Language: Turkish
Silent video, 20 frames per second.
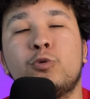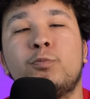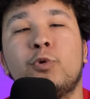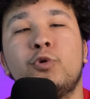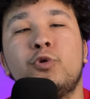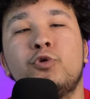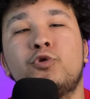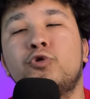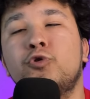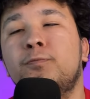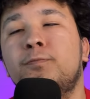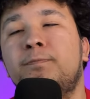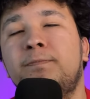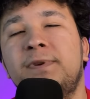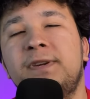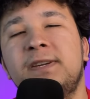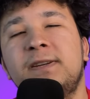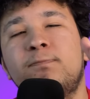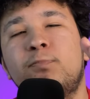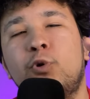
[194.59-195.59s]
boyutu
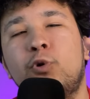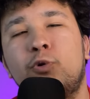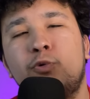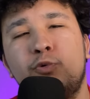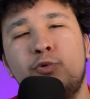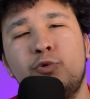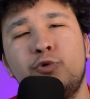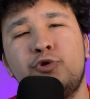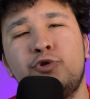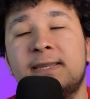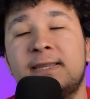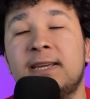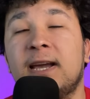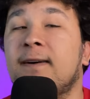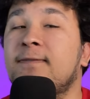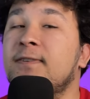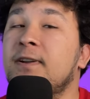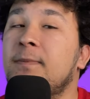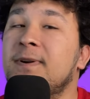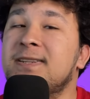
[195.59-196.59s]
1 bölü 3.
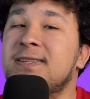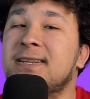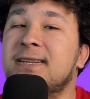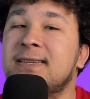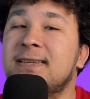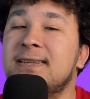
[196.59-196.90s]
Diyafram ise